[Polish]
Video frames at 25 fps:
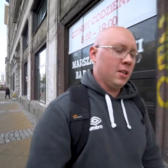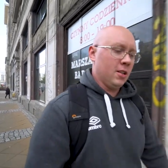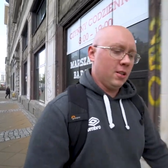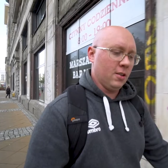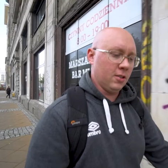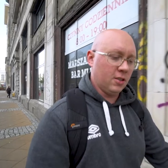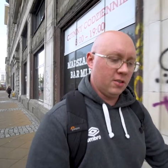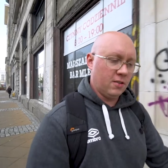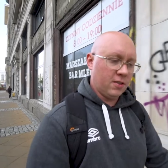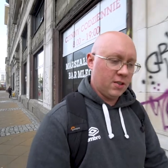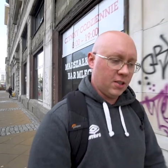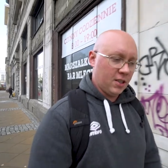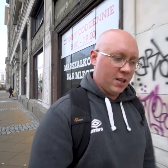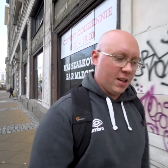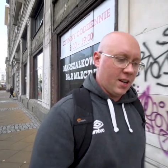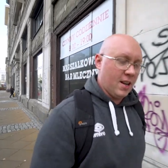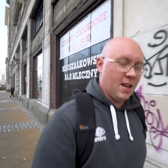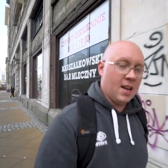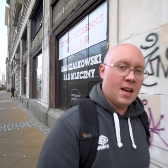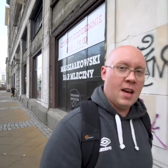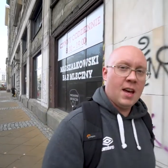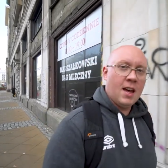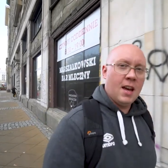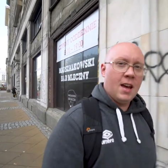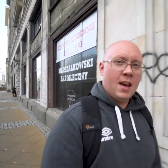I oczywiście
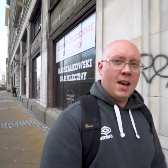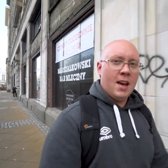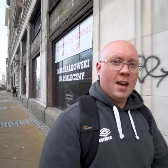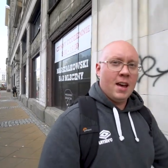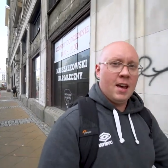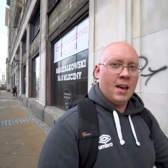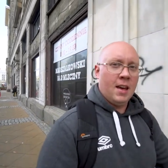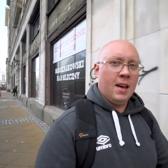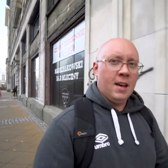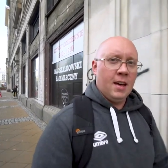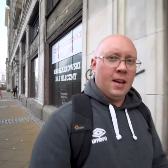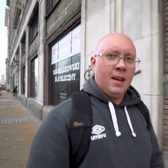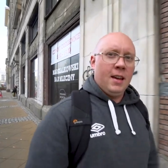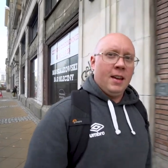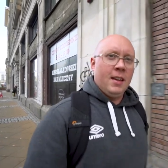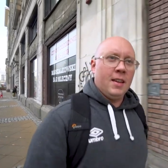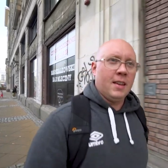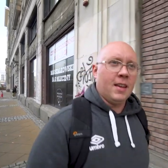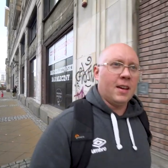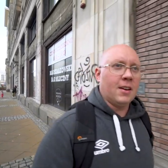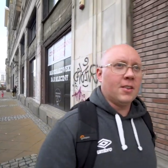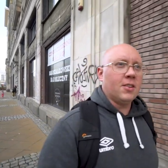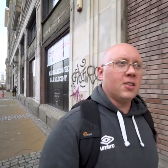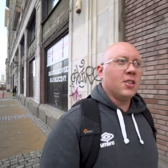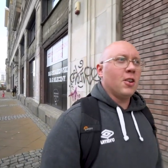
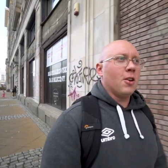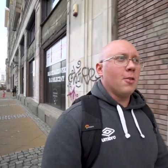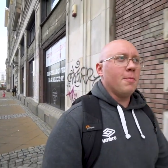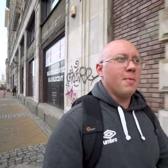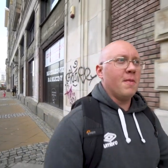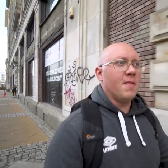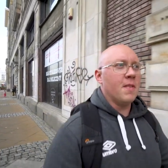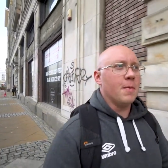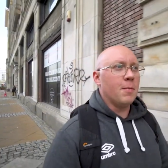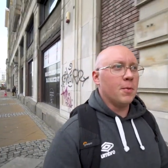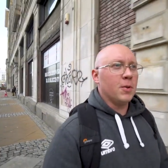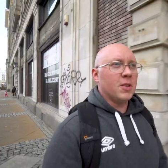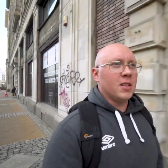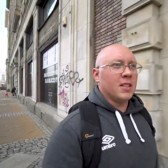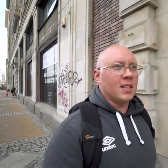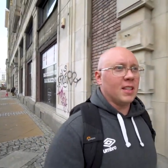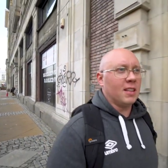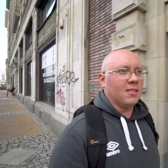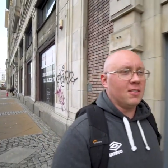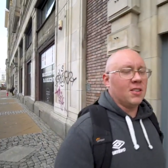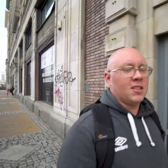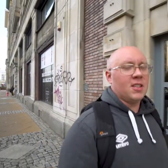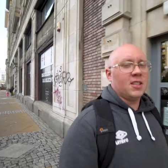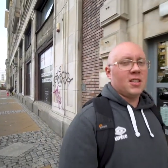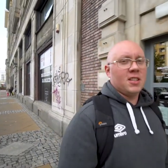jego dzieło pewnie pójdzie za
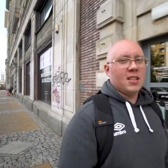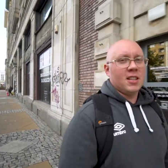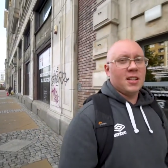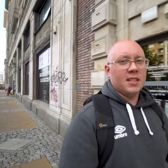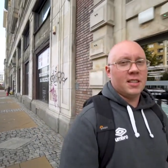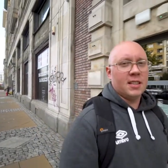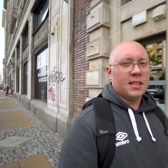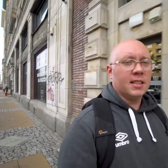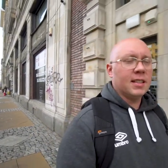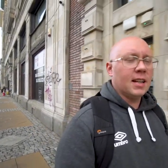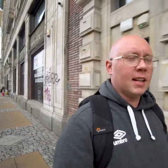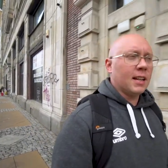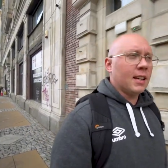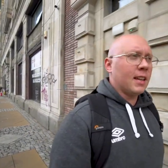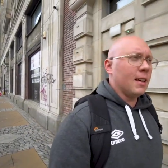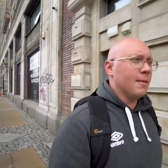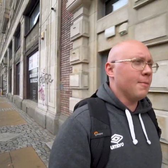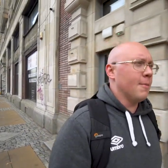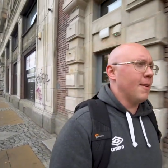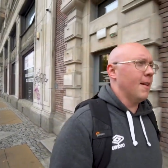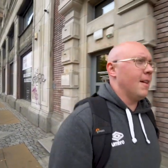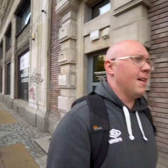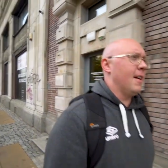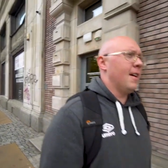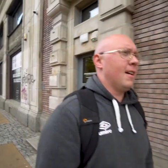200 tysięcy z
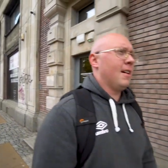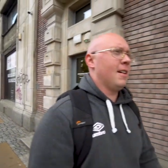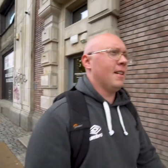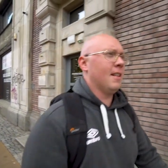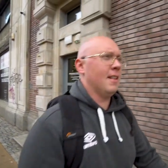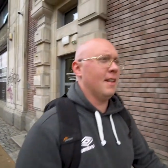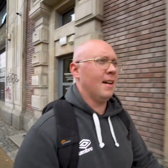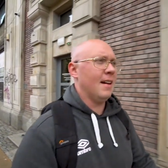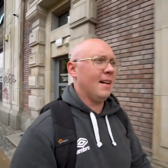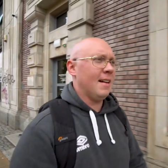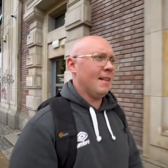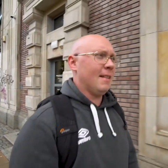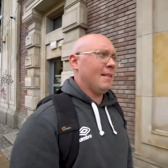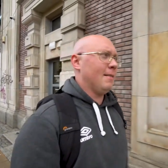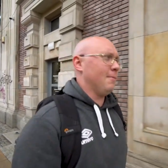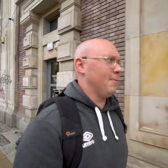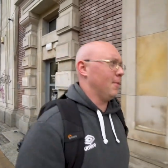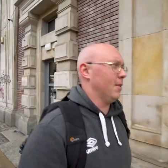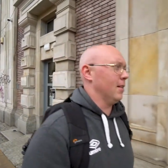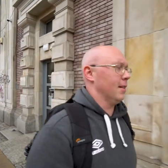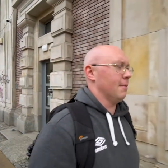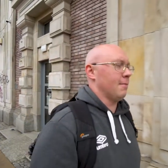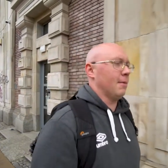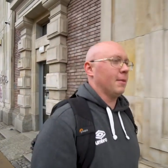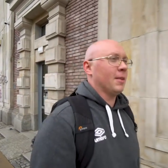hakiem, a
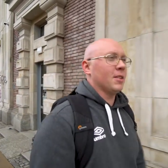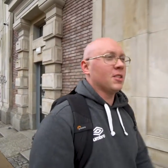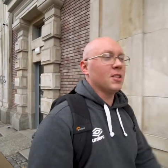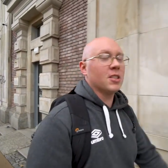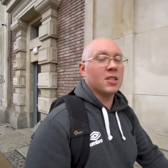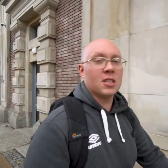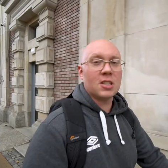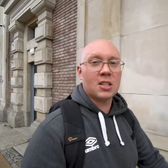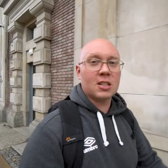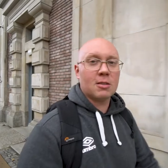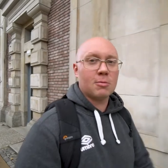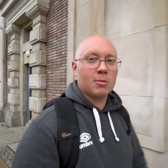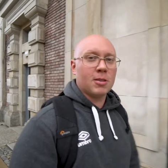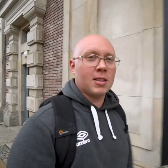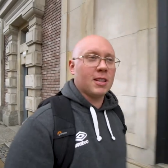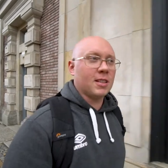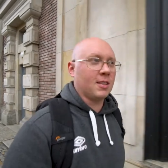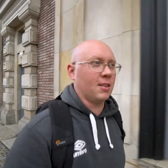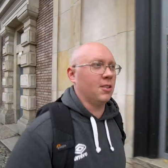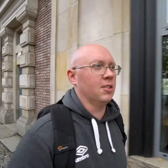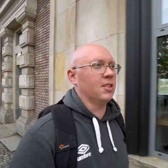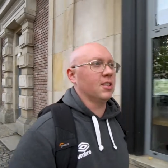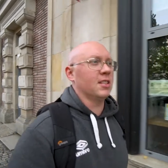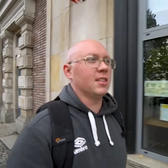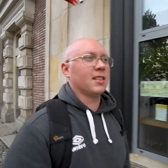moje mam nadzieję, że się sprzeda
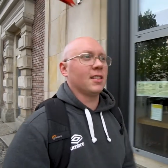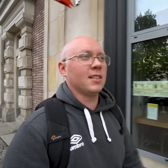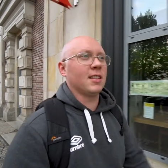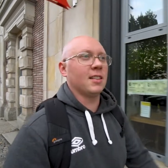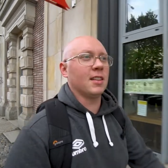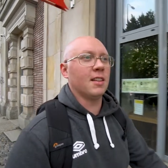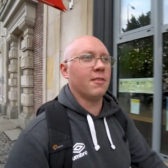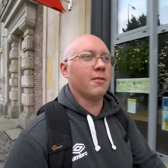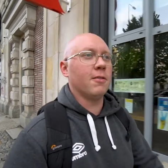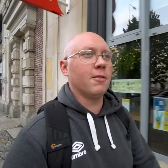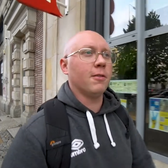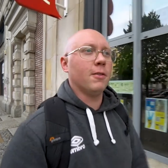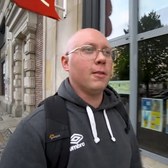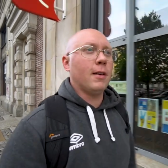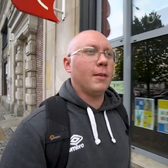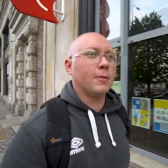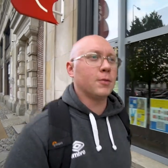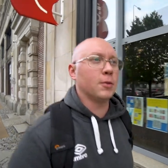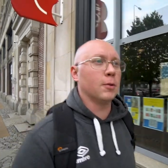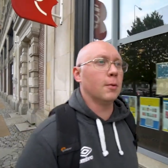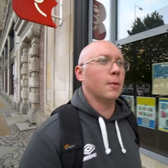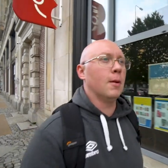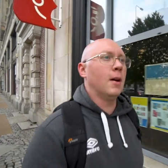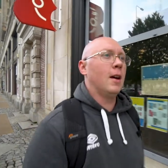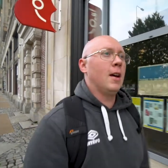chociaż za cenę
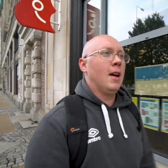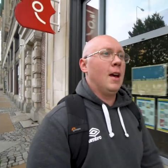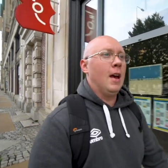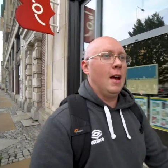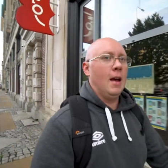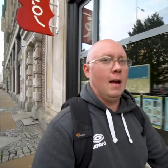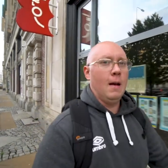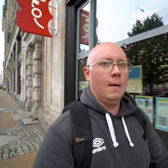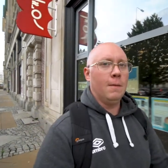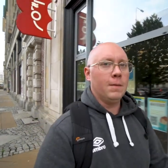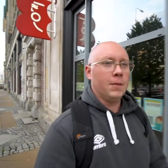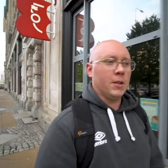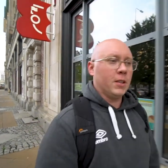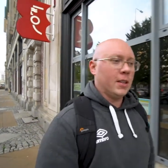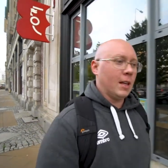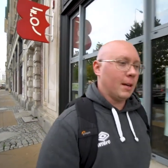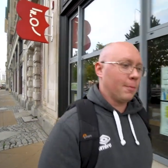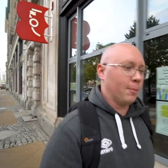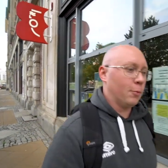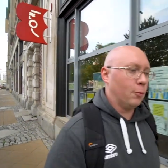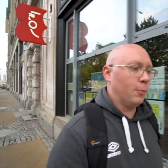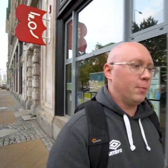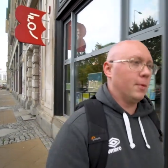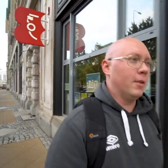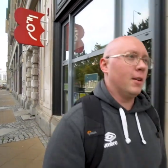wywoławczą. To i tak
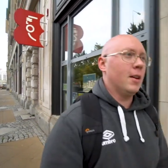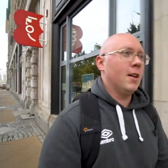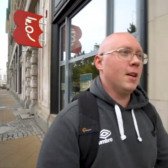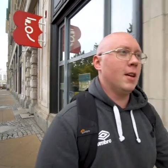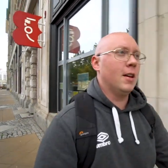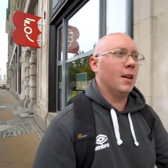byłby